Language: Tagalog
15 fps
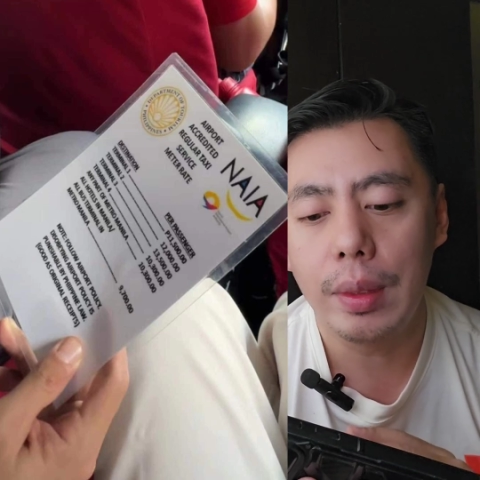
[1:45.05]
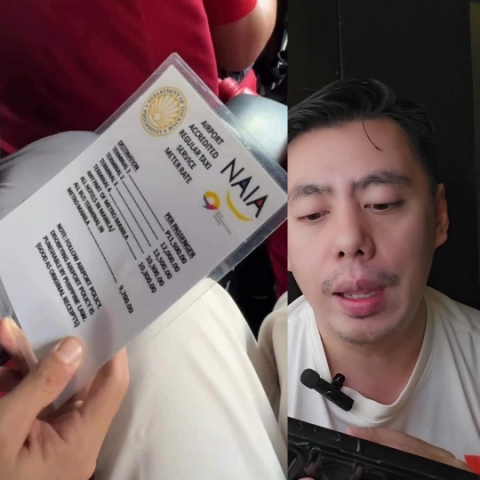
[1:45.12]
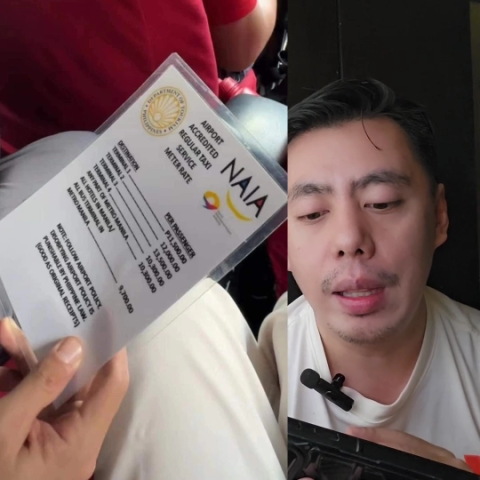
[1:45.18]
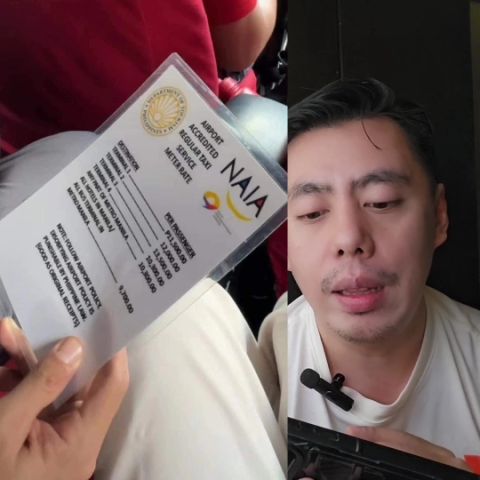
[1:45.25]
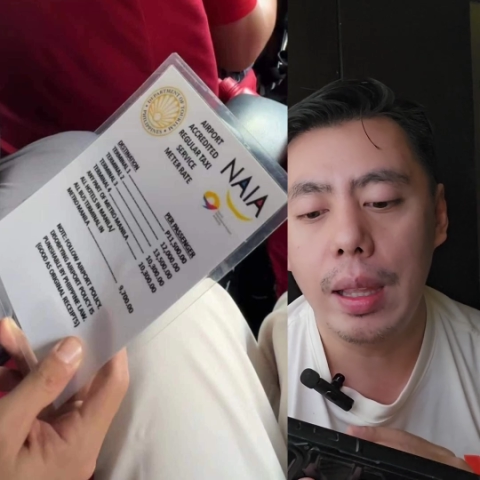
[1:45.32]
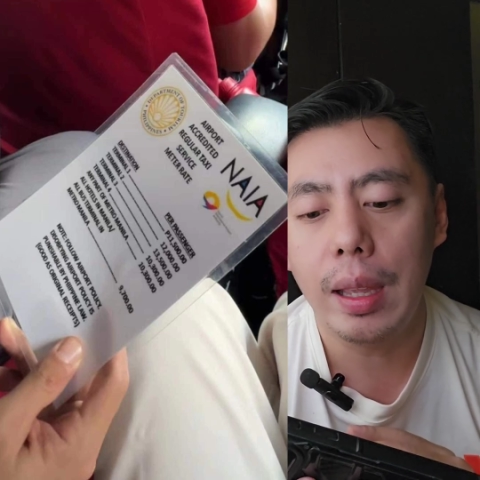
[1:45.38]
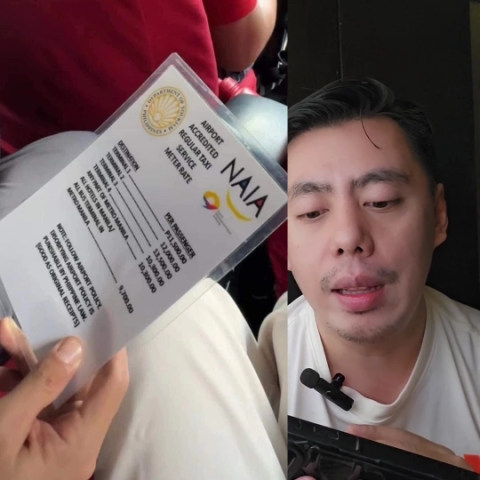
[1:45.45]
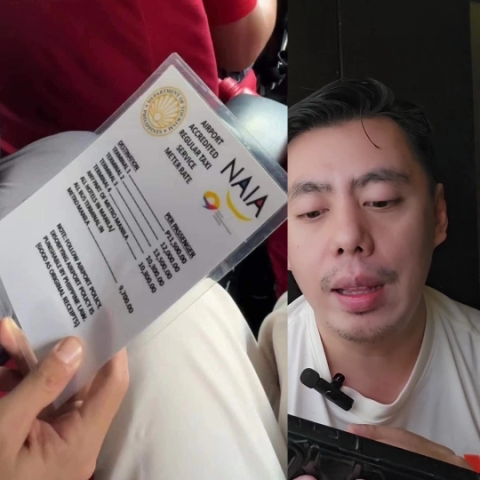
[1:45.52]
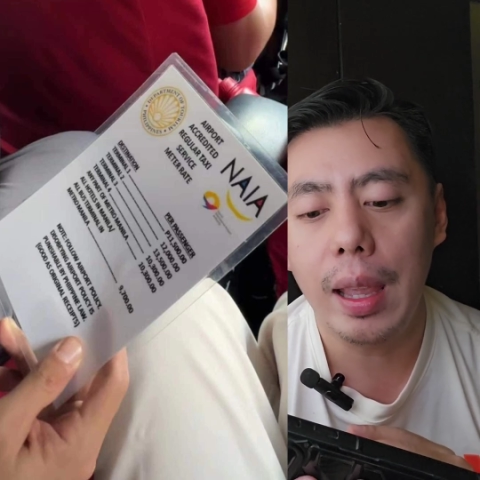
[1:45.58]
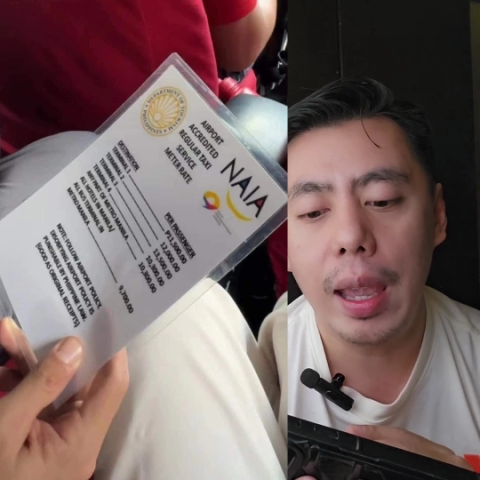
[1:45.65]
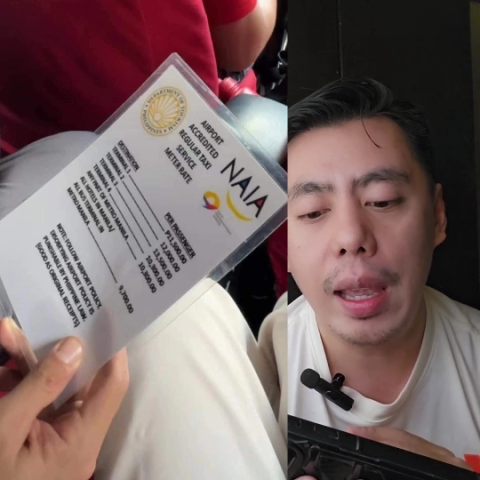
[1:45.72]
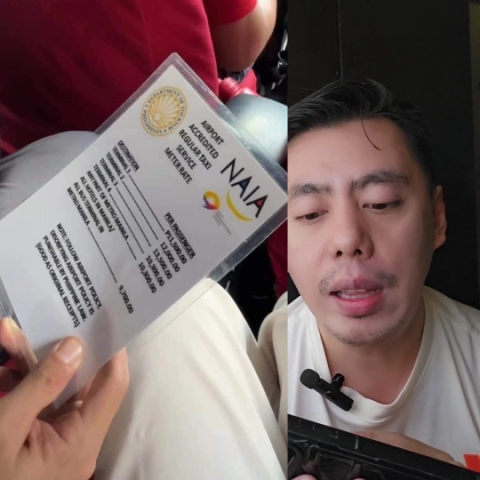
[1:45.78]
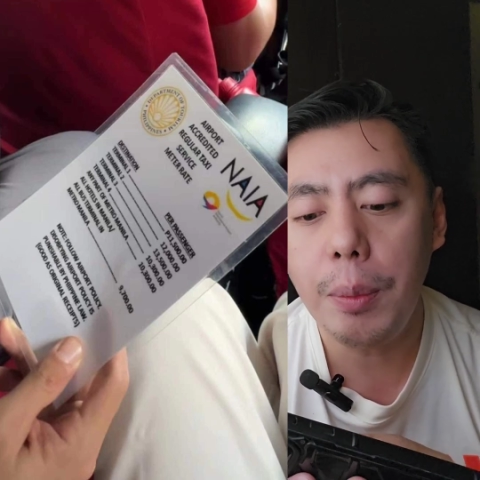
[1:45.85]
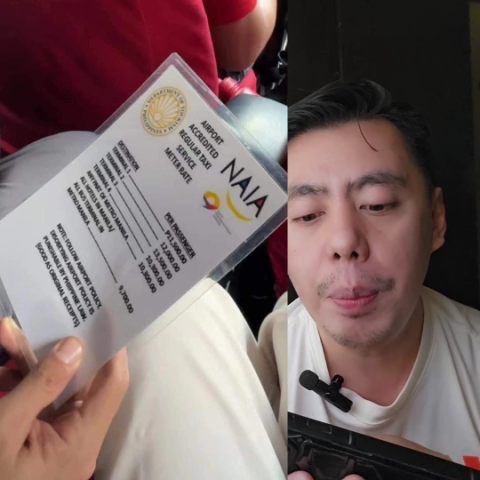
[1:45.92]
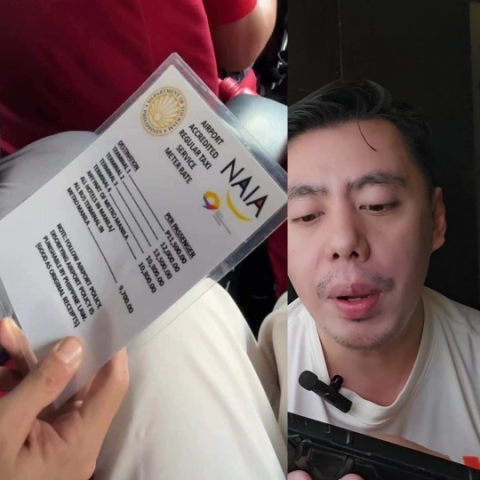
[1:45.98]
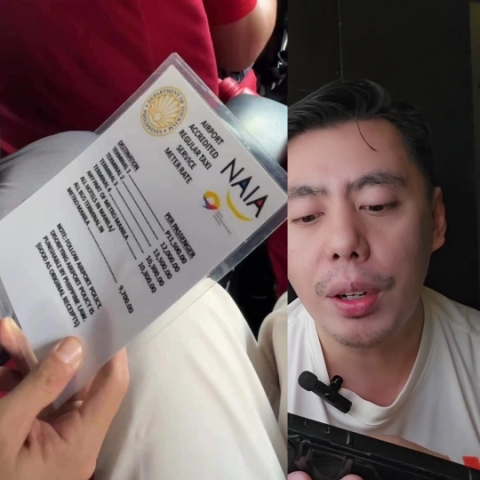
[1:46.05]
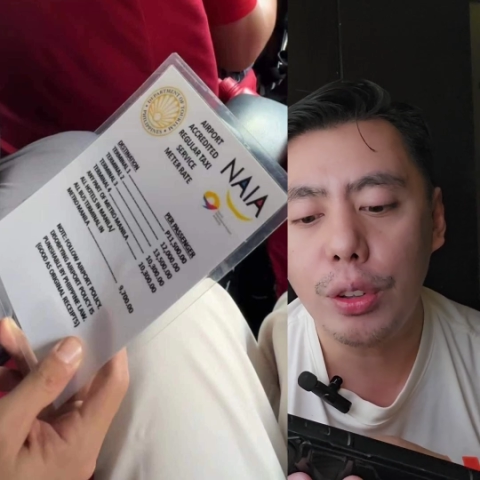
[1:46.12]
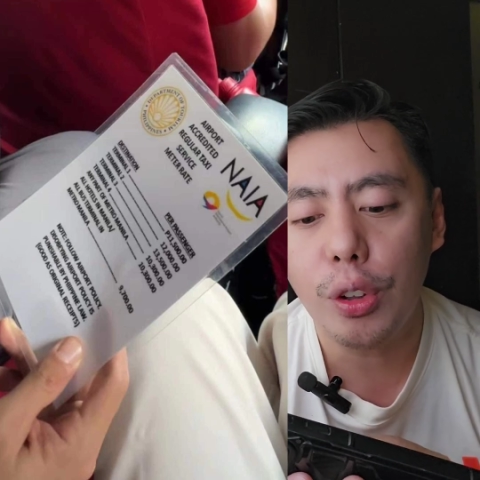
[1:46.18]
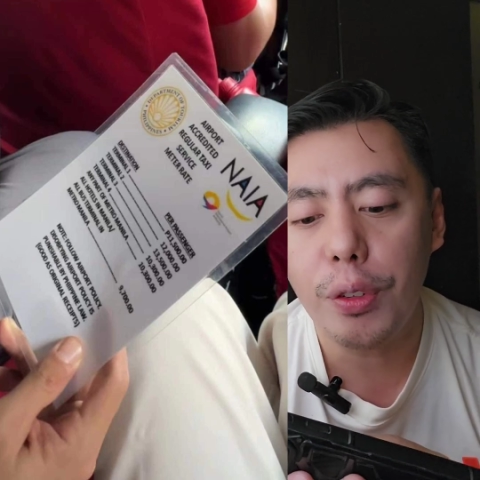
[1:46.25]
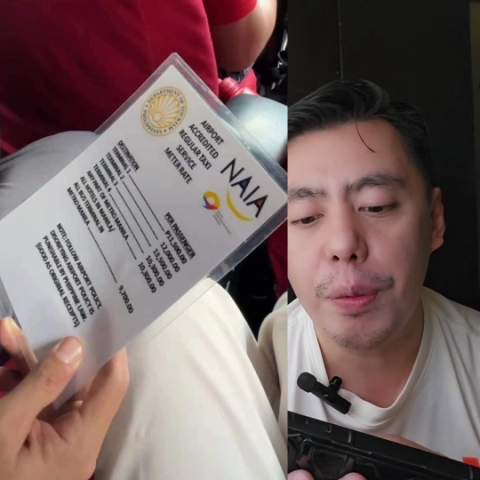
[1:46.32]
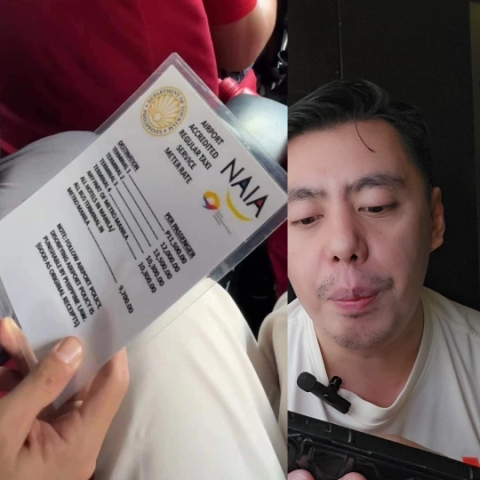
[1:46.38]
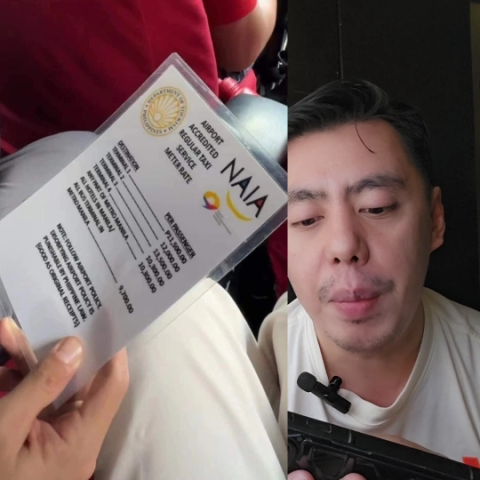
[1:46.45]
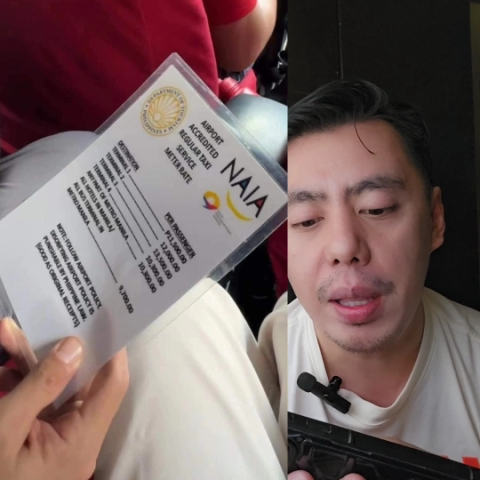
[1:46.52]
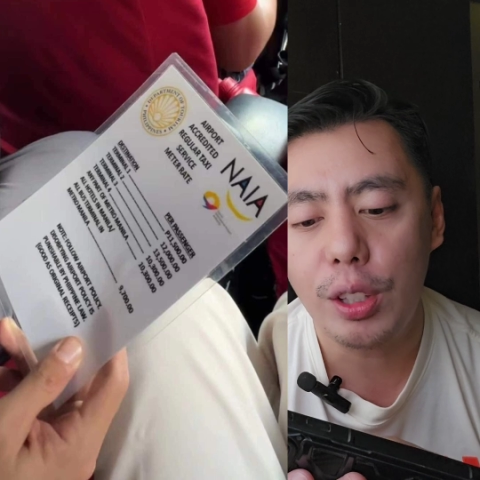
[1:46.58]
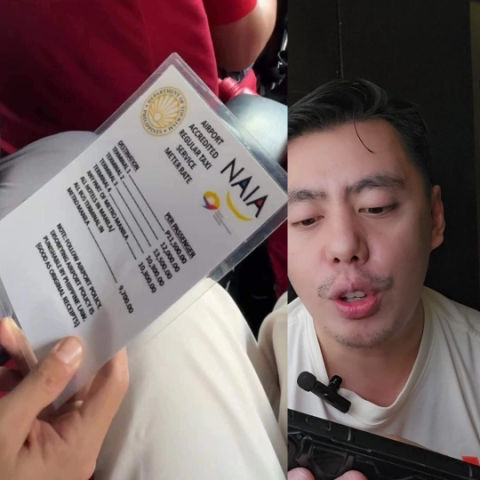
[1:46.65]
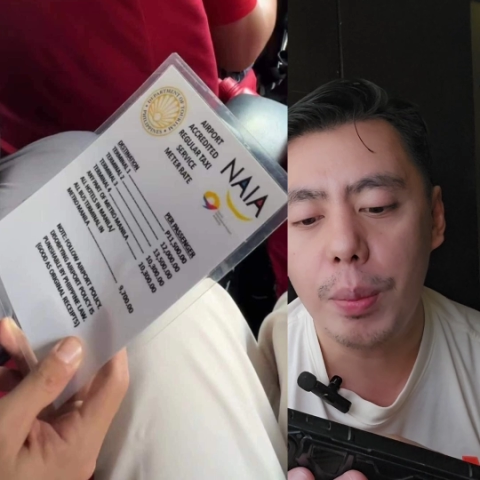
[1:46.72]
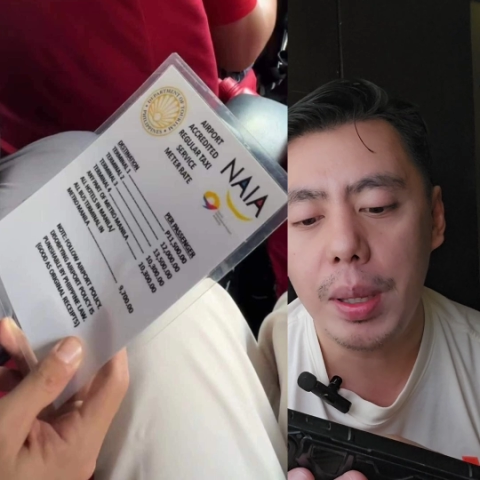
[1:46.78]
And then, any part of Metro